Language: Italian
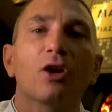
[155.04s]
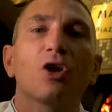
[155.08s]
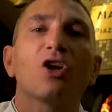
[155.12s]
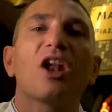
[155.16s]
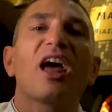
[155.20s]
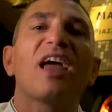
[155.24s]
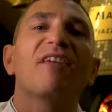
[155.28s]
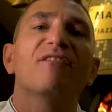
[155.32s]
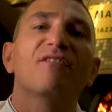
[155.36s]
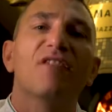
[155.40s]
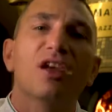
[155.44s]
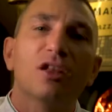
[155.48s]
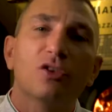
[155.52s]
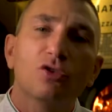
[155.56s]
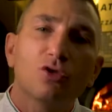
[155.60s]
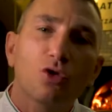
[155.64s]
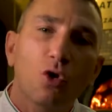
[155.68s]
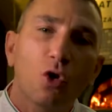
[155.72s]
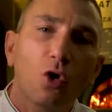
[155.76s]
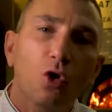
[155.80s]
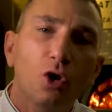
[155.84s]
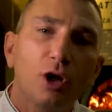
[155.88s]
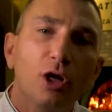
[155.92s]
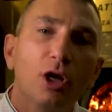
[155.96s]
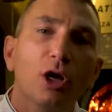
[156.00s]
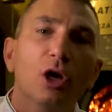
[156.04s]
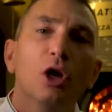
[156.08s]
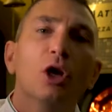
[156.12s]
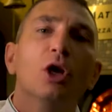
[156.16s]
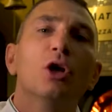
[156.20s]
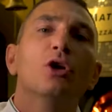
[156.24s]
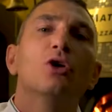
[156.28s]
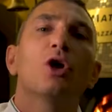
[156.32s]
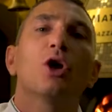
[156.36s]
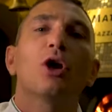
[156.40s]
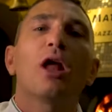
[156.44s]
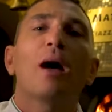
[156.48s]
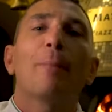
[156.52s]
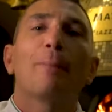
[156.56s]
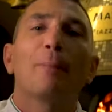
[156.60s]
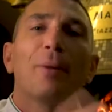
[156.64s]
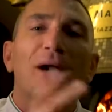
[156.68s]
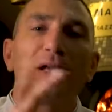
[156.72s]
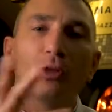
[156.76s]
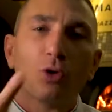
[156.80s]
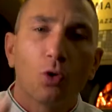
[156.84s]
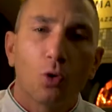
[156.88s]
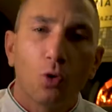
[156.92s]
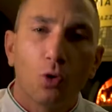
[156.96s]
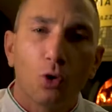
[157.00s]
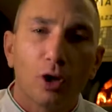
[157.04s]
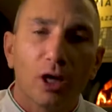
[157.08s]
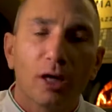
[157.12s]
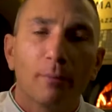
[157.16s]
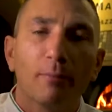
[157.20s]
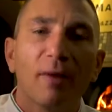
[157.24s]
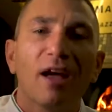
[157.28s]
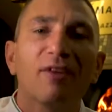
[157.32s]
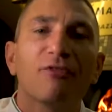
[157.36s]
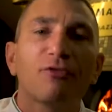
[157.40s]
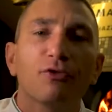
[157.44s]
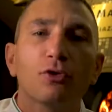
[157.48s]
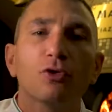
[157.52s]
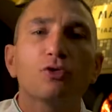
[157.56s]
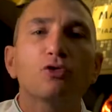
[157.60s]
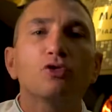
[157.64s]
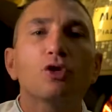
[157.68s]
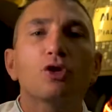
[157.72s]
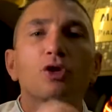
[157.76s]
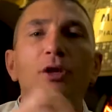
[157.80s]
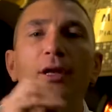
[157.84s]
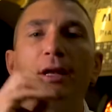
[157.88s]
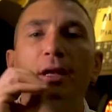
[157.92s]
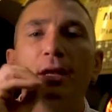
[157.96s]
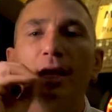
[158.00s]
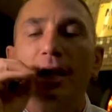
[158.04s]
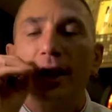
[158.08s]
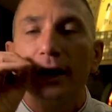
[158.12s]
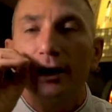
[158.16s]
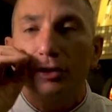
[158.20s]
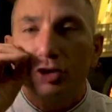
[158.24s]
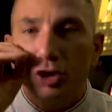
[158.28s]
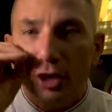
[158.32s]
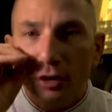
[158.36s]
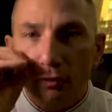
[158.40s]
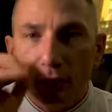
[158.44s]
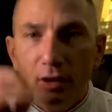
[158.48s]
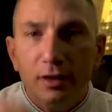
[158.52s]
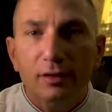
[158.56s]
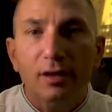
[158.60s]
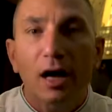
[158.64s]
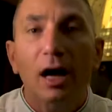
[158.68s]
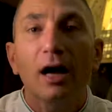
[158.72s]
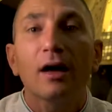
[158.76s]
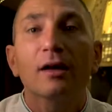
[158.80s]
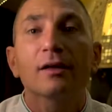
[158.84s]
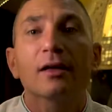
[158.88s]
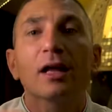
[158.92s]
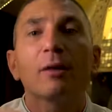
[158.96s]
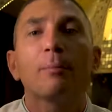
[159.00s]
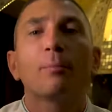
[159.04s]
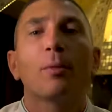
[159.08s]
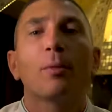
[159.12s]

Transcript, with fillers: non ha inventori, non ha padroni, ma è frutto della genuinità del